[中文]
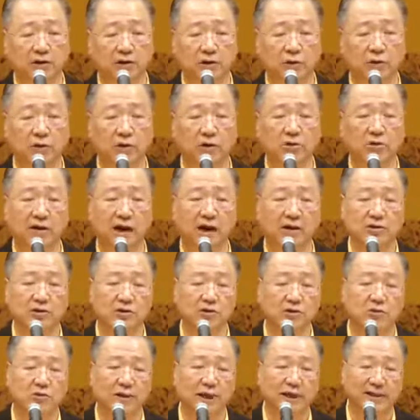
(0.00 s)
活当
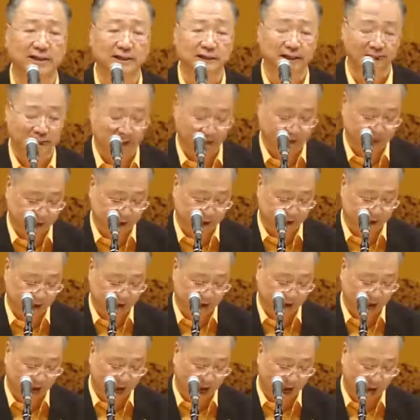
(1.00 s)
中的一个经
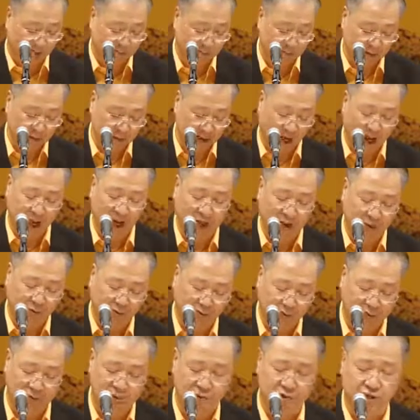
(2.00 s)
验，它
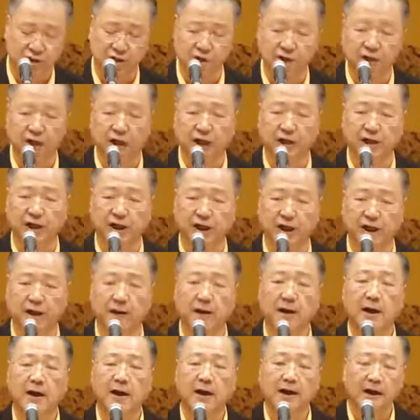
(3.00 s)
预示着你
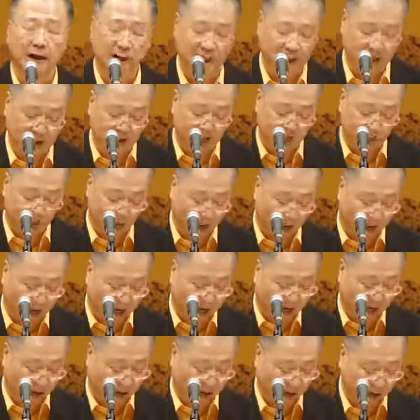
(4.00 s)
另外
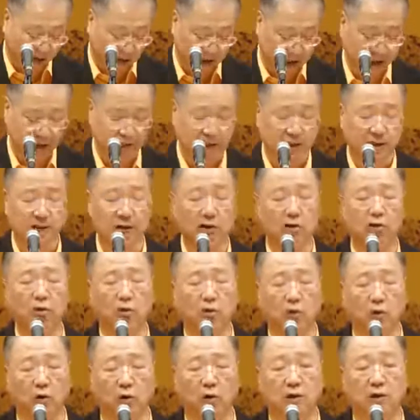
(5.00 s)
的一个
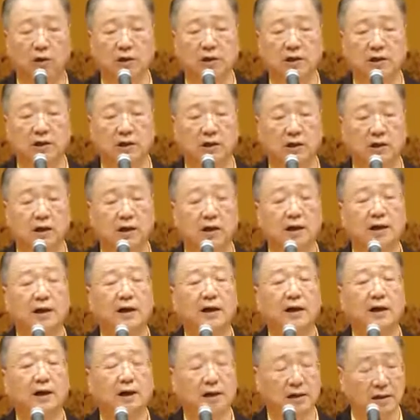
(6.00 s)
获得
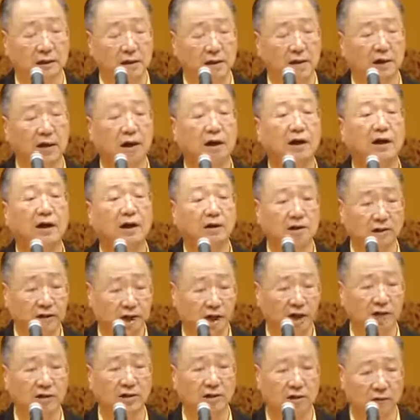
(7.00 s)
和
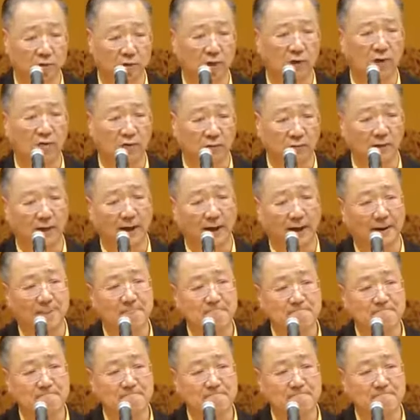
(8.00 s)
成功啊。